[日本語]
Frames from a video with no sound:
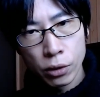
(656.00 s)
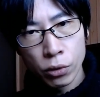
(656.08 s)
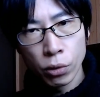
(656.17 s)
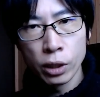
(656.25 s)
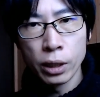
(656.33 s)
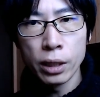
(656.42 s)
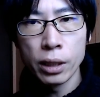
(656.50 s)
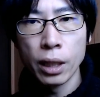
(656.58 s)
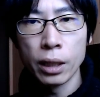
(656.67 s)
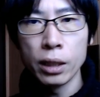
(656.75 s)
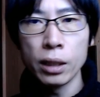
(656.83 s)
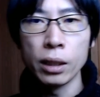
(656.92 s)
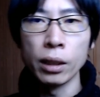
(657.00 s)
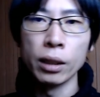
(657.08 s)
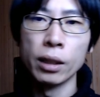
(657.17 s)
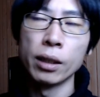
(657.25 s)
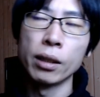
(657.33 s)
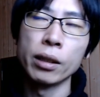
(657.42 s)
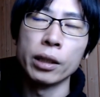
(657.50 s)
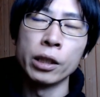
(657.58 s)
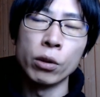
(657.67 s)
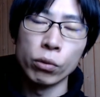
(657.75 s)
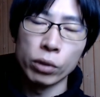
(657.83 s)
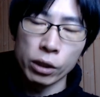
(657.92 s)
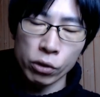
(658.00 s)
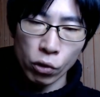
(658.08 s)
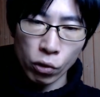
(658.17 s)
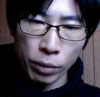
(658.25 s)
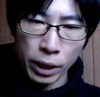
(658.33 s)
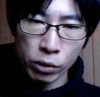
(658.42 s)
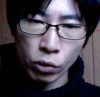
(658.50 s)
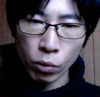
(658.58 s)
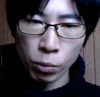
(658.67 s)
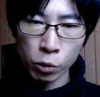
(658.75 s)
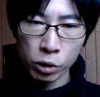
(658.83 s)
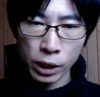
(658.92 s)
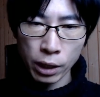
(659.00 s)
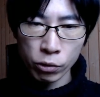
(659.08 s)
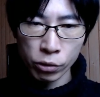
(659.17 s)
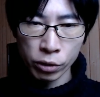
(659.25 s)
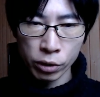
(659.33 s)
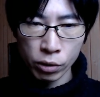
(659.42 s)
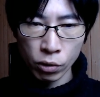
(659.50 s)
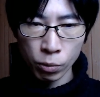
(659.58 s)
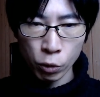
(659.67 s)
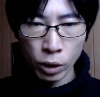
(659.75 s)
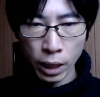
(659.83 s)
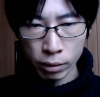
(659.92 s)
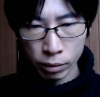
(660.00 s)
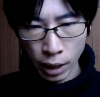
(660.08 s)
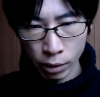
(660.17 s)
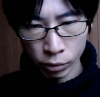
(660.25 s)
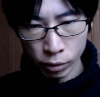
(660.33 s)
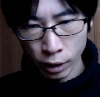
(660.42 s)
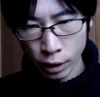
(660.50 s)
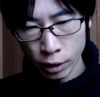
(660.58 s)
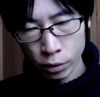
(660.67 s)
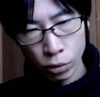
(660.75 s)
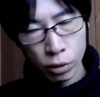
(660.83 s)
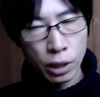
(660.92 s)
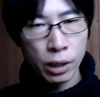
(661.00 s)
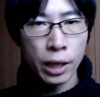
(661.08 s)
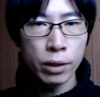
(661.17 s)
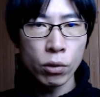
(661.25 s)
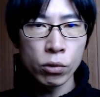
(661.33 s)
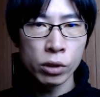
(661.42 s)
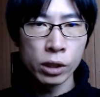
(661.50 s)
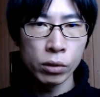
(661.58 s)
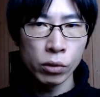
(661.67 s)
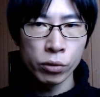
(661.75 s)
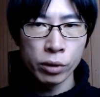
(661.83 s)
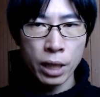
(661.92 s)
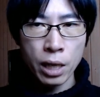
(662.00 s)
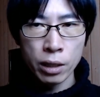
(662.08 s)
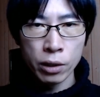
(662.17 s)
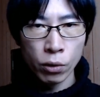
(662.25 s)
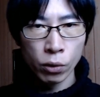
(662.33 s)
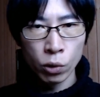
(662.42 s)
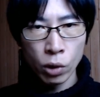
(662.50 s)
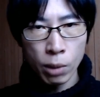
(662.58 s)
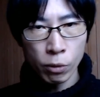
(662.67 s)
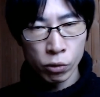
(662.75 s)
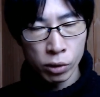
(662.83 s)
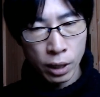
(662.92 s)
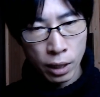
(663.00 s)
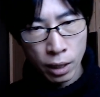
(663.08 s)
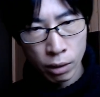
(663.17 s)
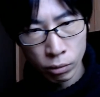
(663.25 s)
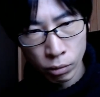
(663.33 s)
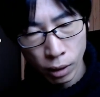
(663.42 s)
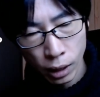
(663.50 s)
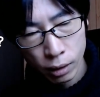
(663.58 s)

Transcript: 処理できたり、いろんな証明書を持ち歩く必要もなくなる。そして外国人の不正利用とかも防げるとか。